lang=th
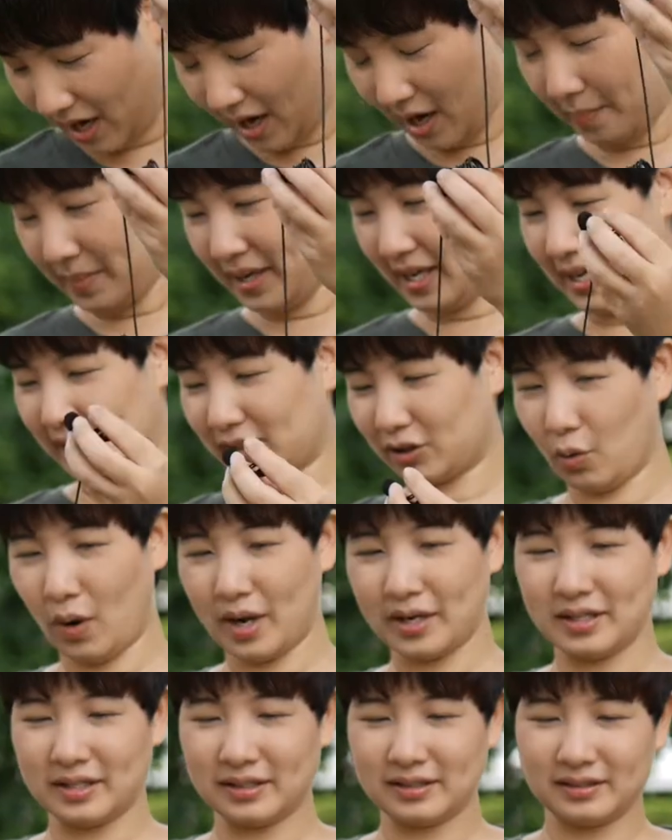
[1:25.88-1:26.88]
อ้อมีอีกตัว
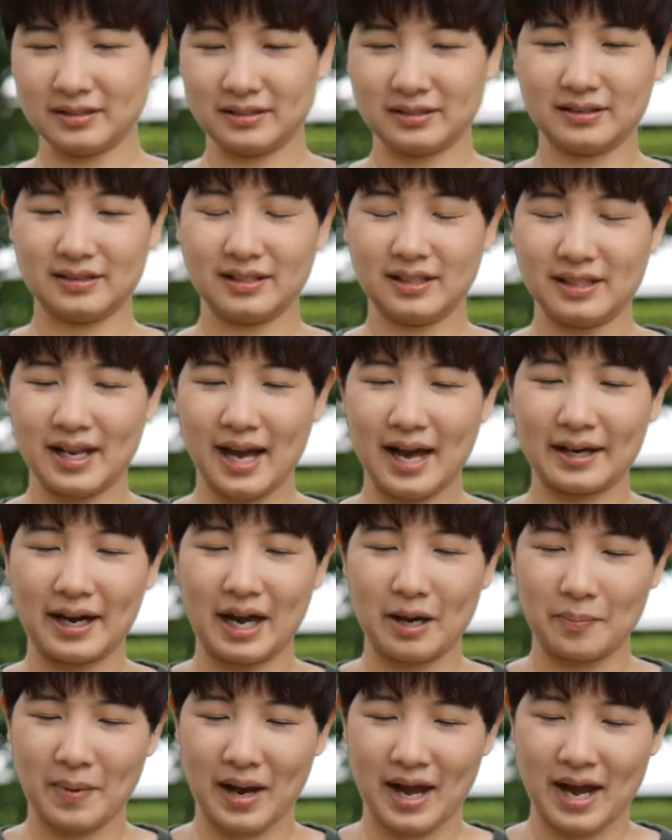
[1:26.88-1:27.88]
หนึ่งที่น่ารั
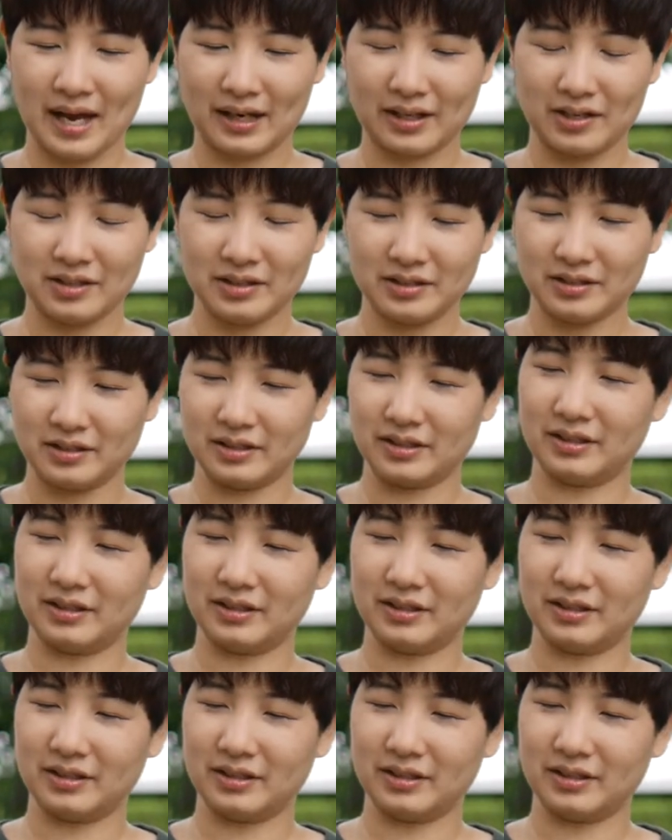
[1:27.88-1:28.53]
กมากก็คือ